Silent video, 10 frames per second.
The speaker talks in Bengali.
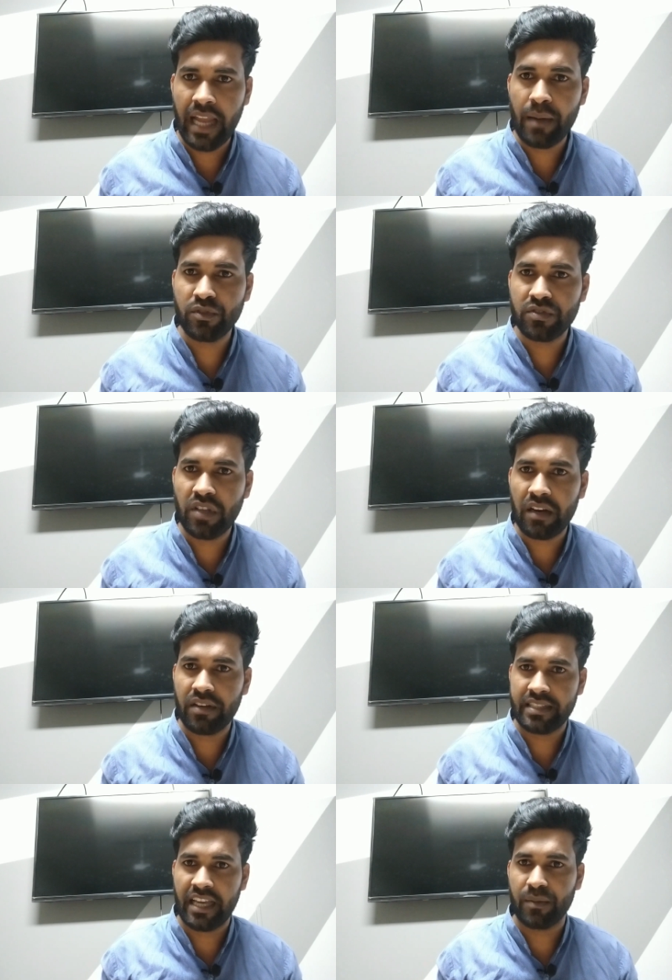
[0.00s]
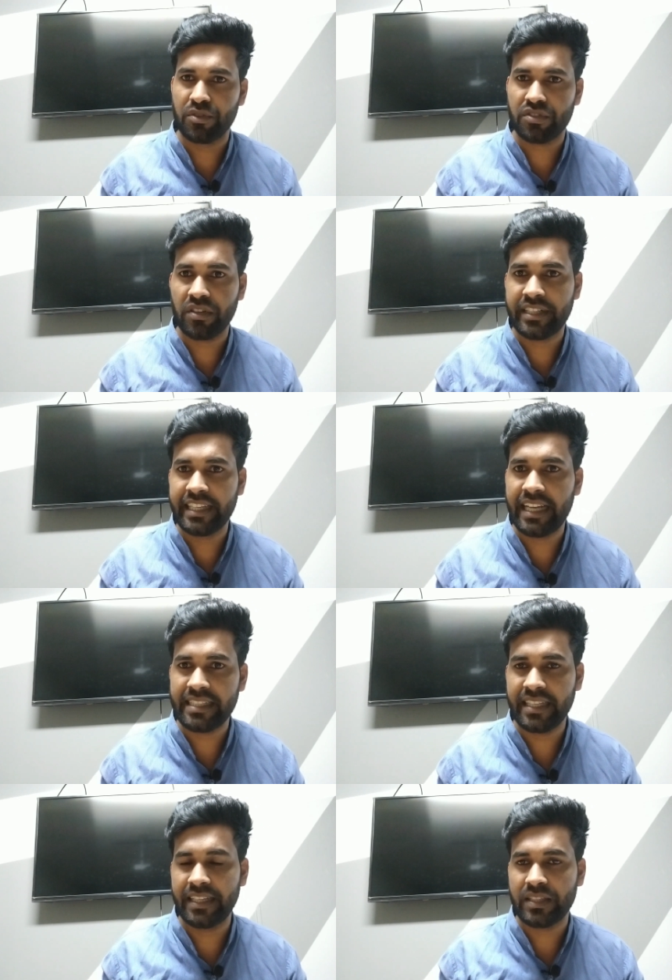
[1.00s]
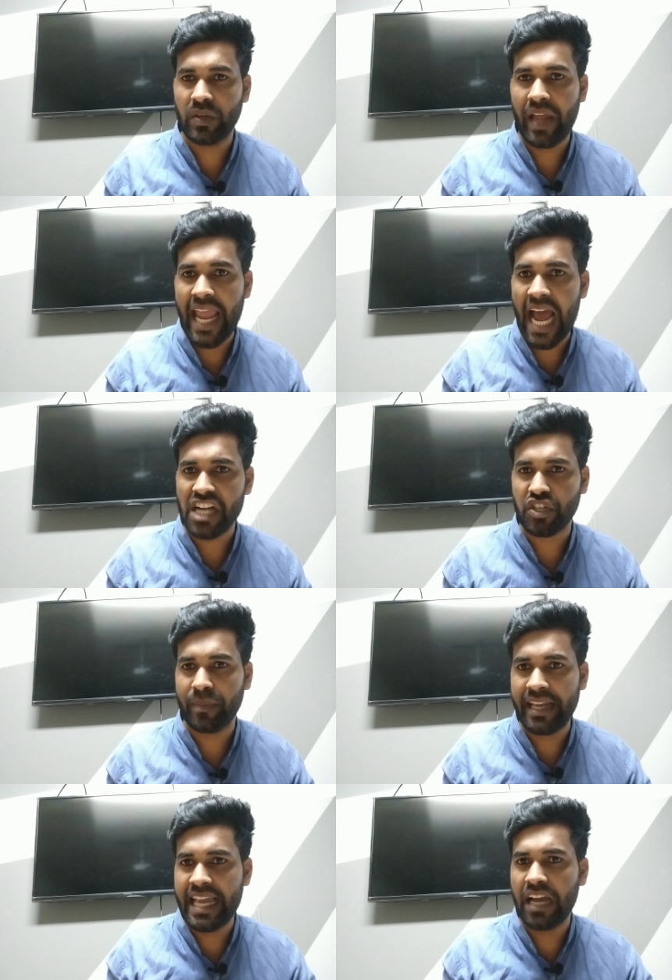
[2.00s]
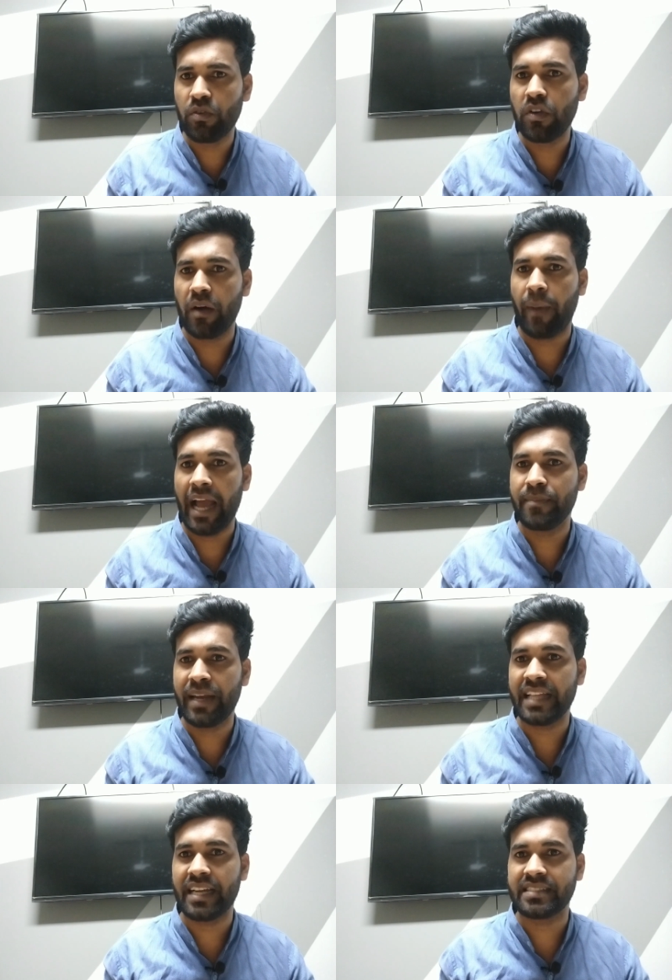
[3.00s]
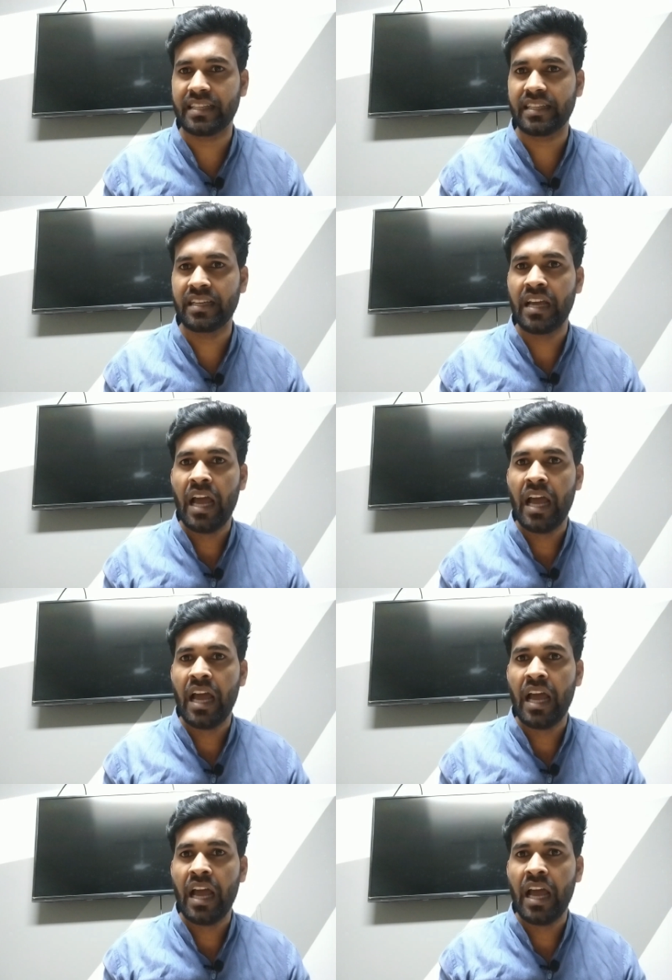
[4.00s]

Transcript: নাম উজ্জ্বল করে ছাড়বো তো ঠিক আছে তো আসব এগুলো ভাই বেরাদার যাতে